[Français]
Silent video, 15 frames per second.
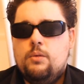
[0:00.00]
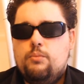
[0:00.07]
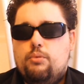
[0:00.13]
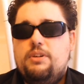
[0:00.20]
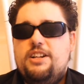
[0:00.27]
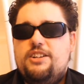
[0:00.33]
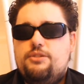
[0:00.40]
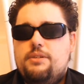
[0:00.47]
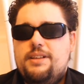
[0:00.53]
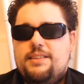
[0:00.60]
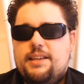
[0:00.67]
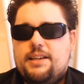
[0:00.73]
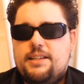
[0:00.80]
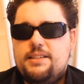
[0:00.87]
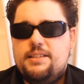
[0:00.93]
Pour les gens
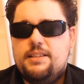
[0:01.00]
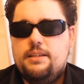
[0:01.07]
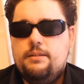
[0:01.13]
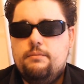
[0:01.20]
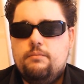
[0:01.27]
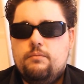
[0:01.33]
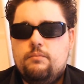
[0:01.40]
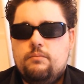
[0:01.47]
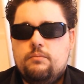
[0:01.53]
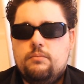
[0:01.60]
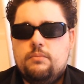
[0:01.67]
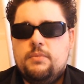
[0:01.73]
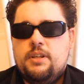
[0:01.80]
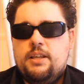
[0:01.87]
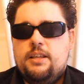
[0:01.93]
intéressés,
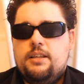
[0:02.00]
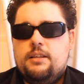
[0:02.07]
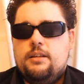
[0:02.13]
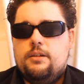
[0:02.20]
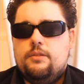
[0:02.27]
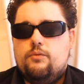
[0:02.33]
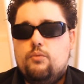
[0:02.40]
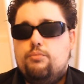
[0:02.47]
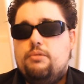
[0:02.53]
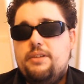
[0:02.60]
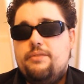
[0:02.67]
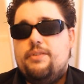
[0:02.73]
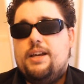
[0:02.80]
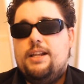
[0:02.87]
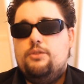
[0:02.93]
vous pourrez
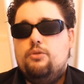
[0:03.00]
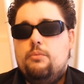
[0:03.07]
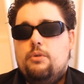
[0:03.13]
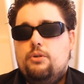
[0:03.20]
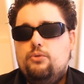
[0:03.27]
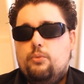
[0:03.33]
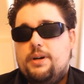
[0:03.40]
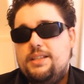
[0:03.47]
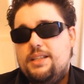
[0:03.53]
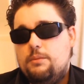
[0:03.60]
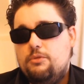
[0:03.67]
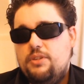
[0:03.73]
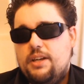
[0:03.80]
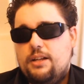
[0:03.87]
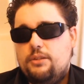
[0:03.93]
faire la demande auprès d'un
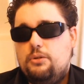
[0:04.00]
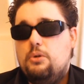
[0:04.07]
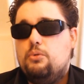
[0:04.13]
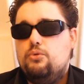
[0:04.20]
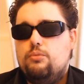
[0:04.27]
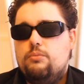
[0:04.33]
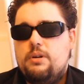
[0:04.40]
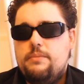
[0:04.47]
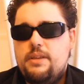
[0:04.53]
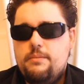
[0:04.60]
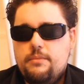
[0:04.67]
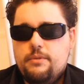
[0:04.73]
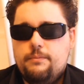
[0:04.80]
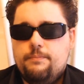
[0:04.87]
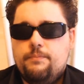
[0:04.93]
modérateur ou de
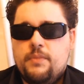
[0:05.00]
moi-même